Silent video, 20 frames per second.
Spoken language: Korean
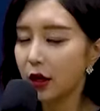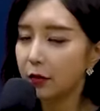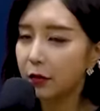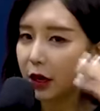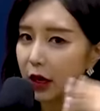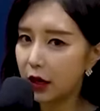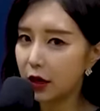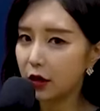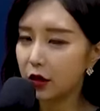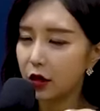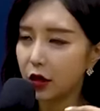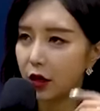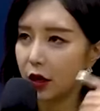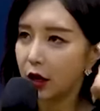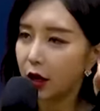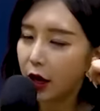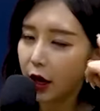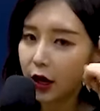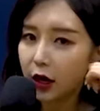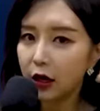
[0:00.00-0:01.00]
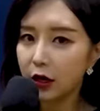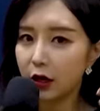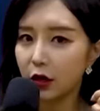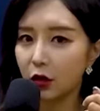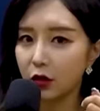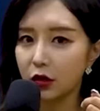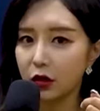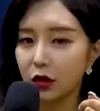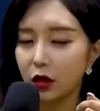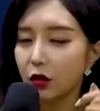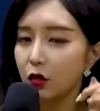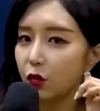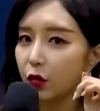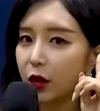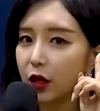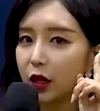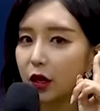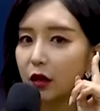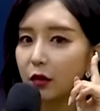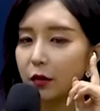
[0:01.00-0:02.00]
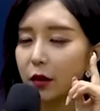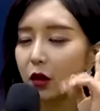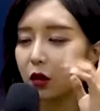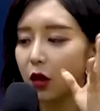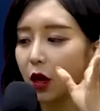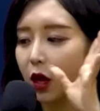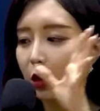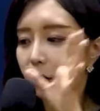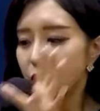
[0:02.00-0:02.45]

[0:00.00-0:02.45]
말아야 되냐? 헷갈리거든요. 왜냐하면